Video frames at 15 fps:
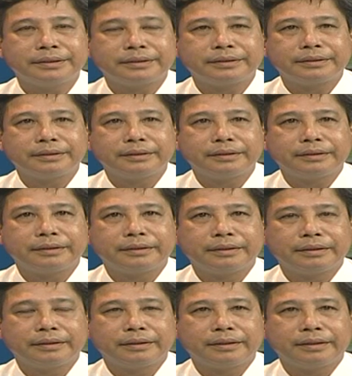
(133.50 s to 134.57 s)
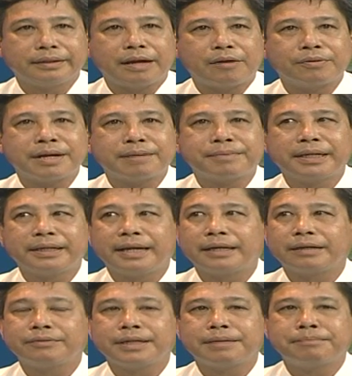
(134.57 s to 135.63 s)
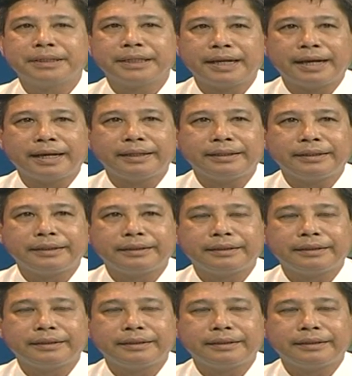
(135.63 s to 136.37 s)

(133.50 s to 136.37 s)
đó, là đầu năm 2012